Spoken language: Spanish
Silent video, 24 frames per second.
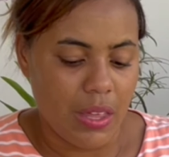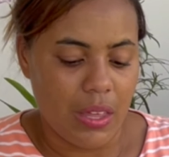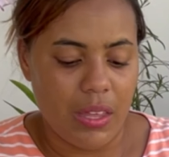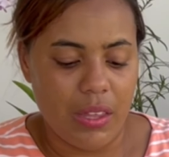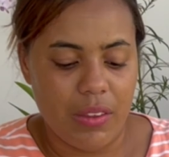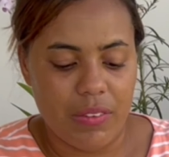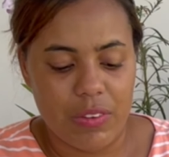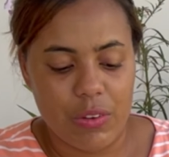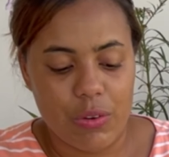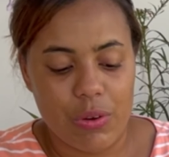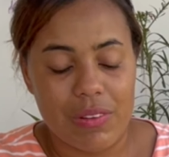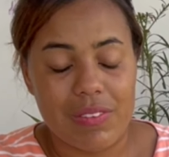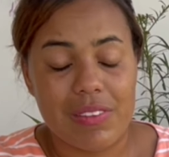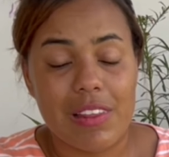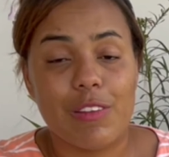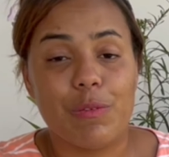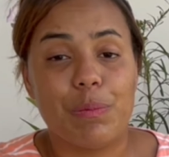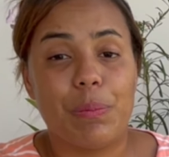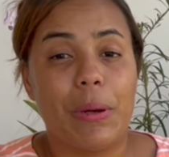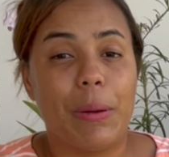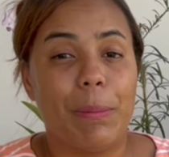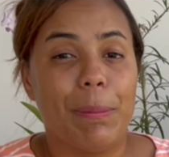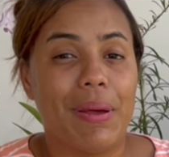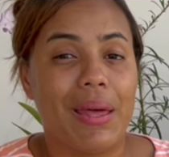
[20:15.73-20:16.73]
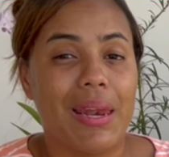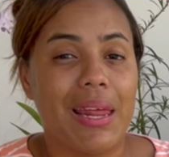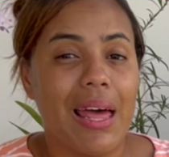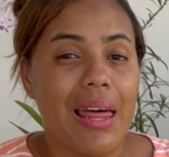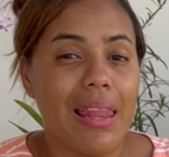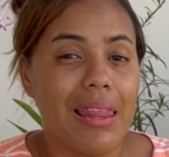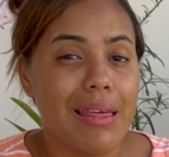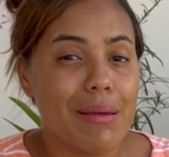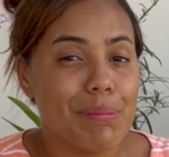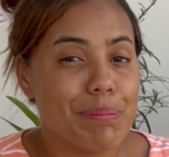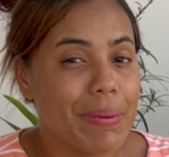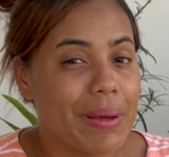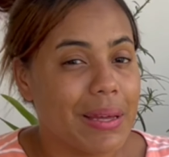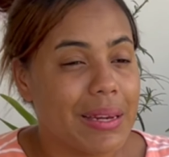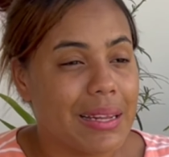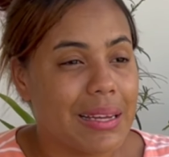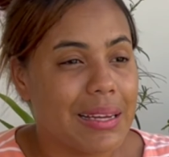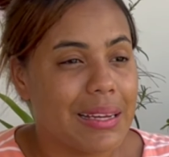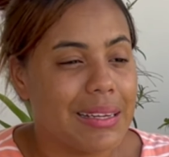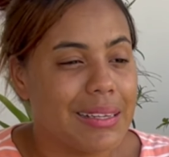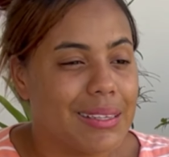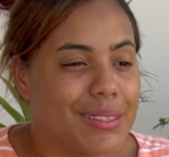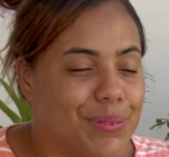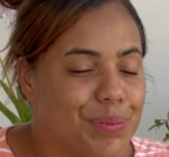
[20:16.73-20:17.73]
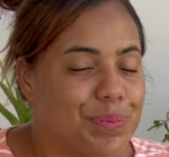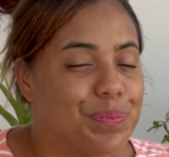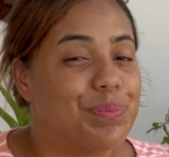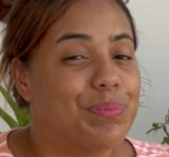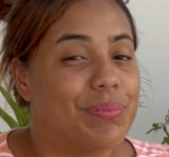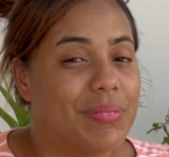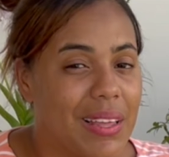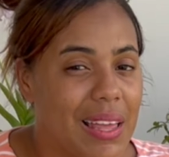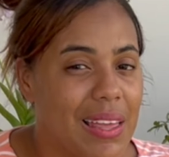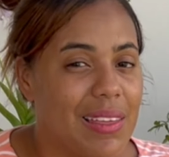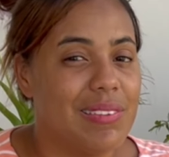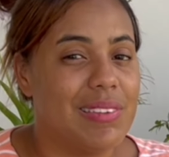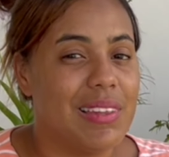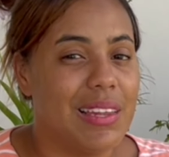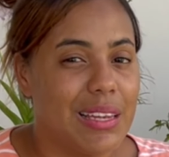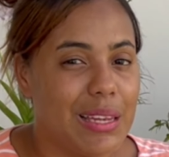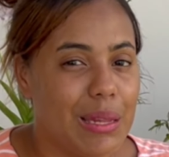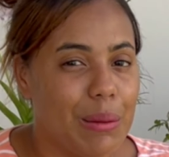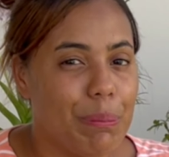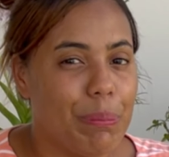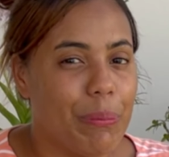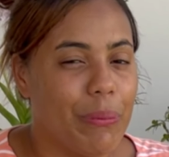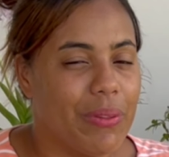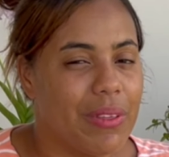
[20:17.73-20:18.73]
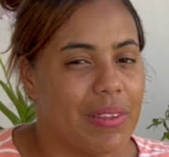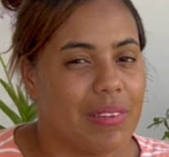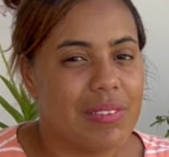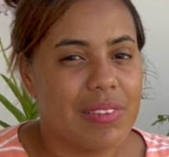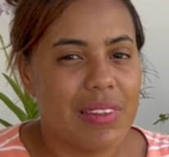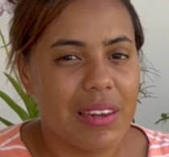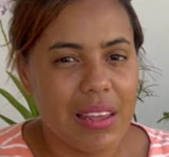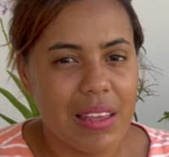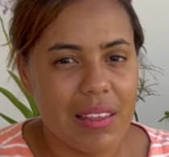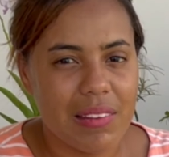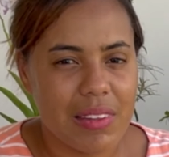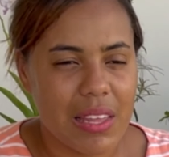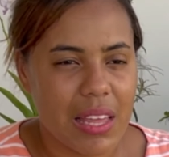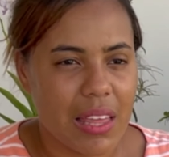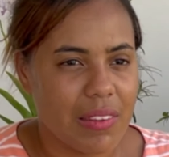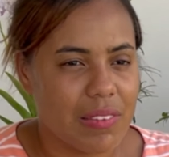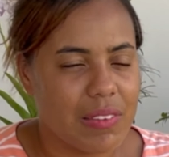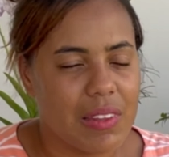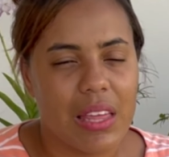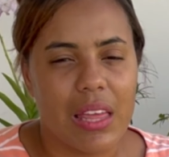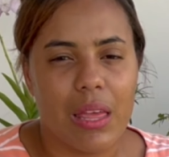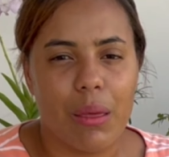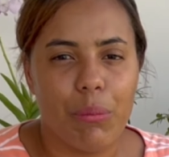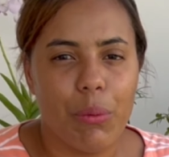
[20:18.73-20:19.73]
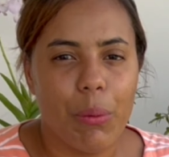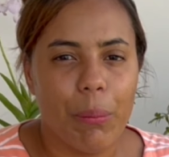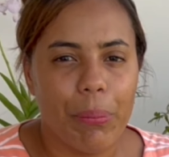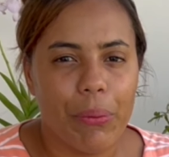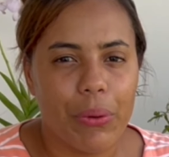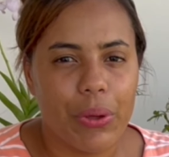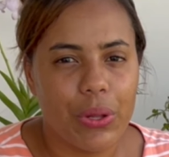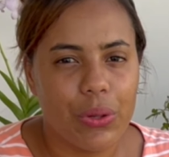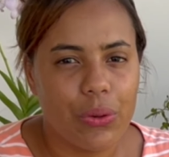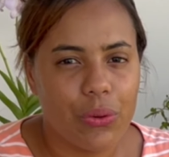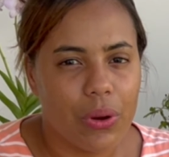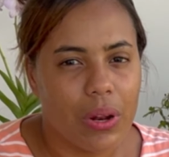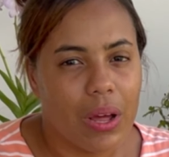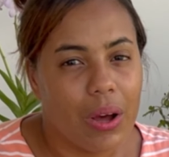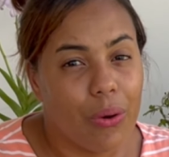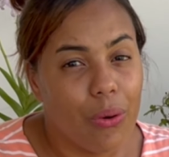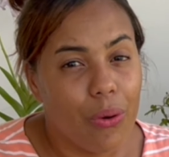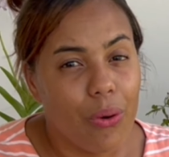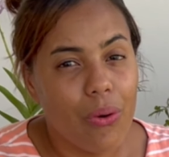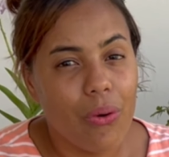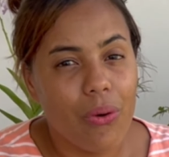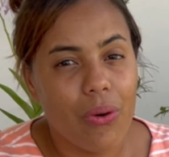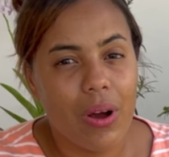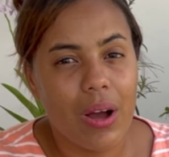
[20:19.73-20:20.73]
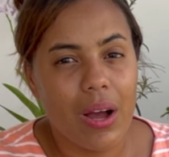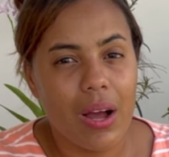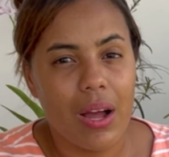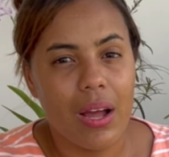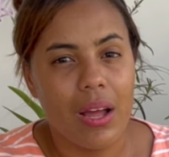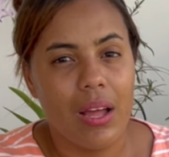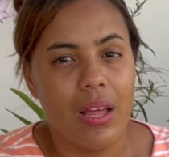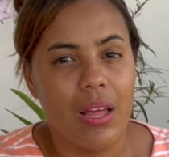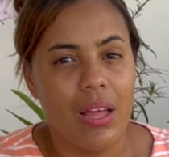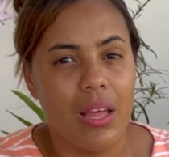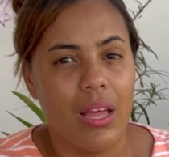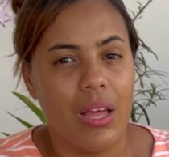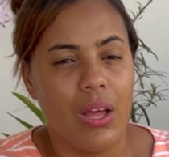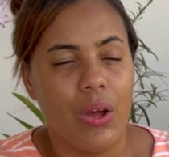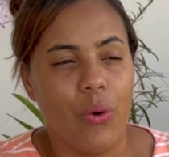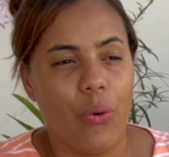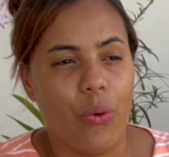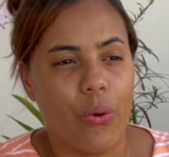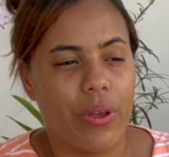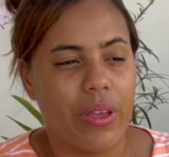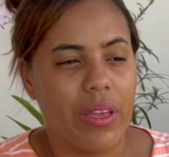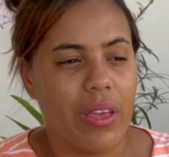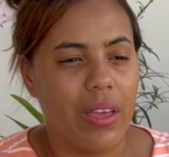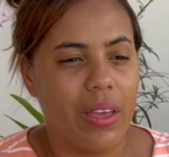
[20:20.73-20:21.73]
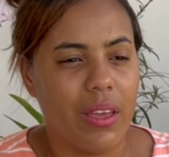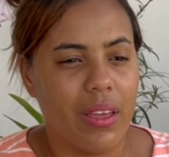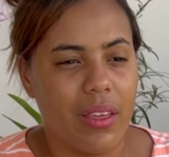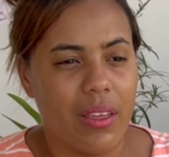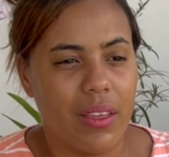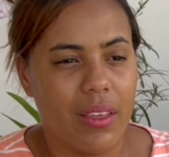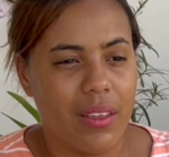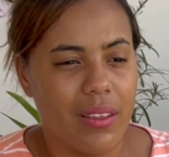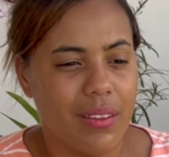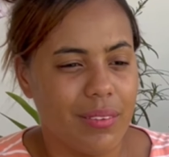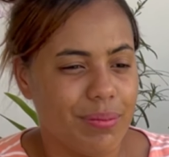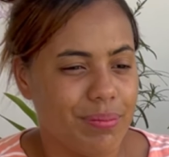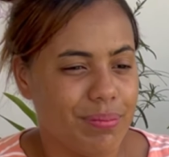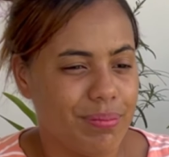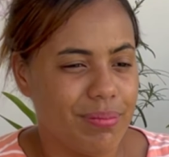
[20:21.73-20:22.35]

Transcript: Y si no estás preparada para este tipo de estrés, de que se queme un poquito la hoja o que